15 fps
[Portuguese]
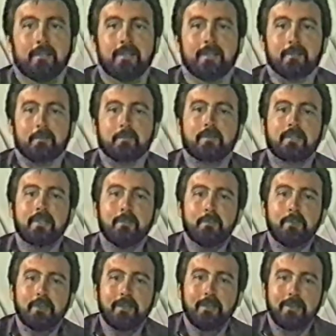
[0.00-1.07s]
É,
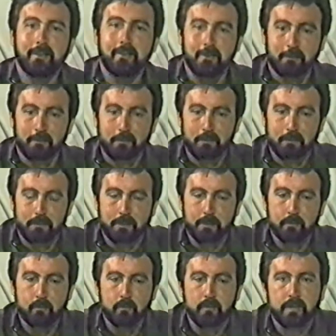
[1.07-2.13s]
sempre que
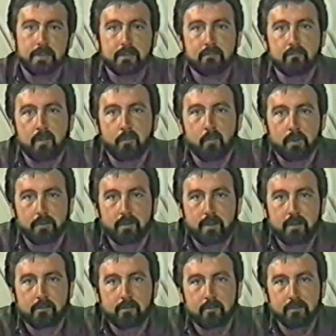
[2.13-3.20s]
eu estou fazendo uma
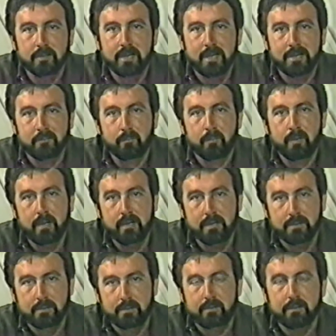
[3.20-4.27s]
abordagem sobre
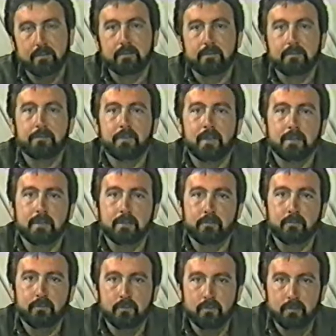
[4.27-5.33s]
garimpagem e falando
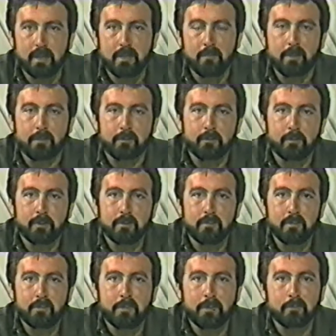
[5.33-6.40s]
sobre a Amazônia,
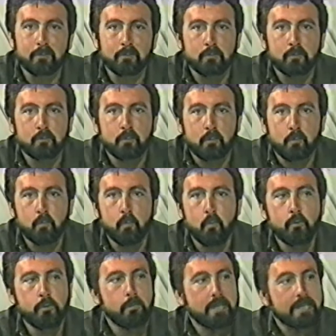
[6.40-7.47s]
me pergunto, o
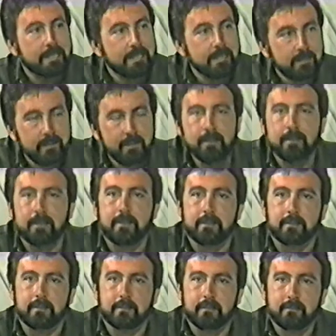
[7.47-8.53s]
ouro é uma grande
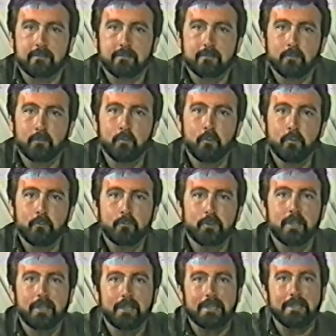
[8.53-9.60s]
riqueza, o ouro gera